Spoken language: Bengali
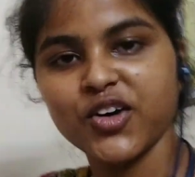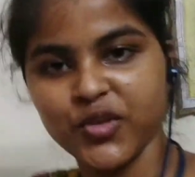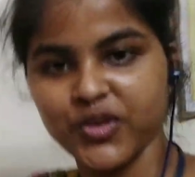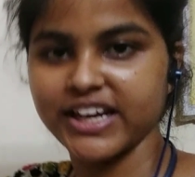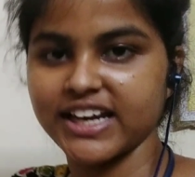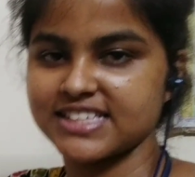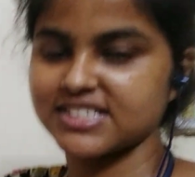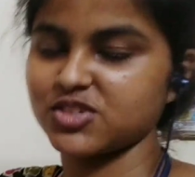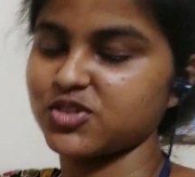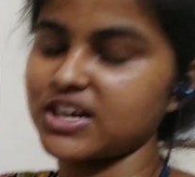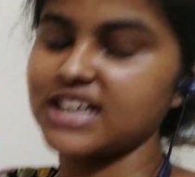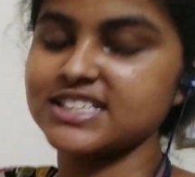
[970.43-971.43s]
হয়ে গেছে তো
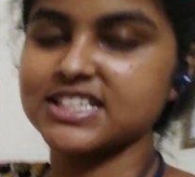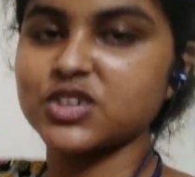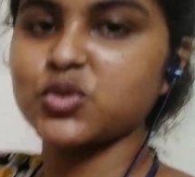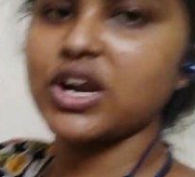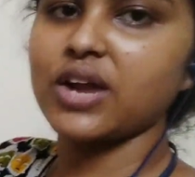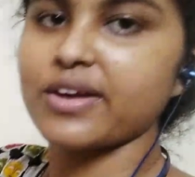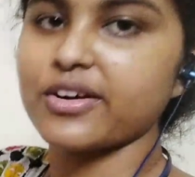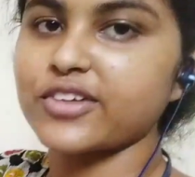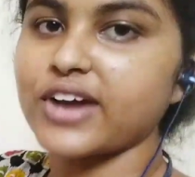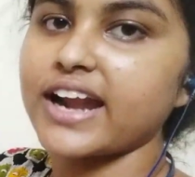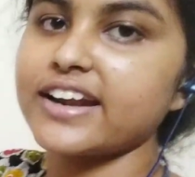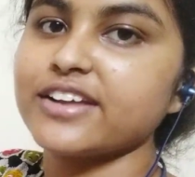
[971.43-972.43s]
ক্লাসটা করলাম এখন
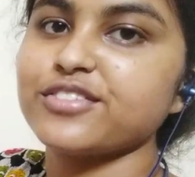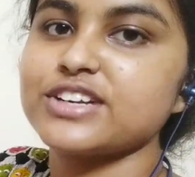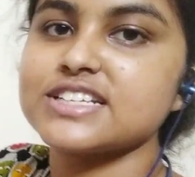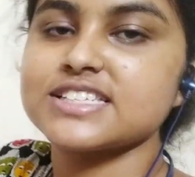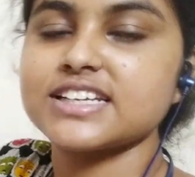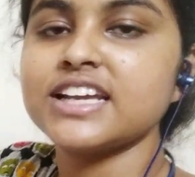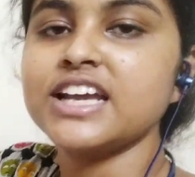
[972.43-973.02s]
কারেন্ট অ্যাফেয়ার্সে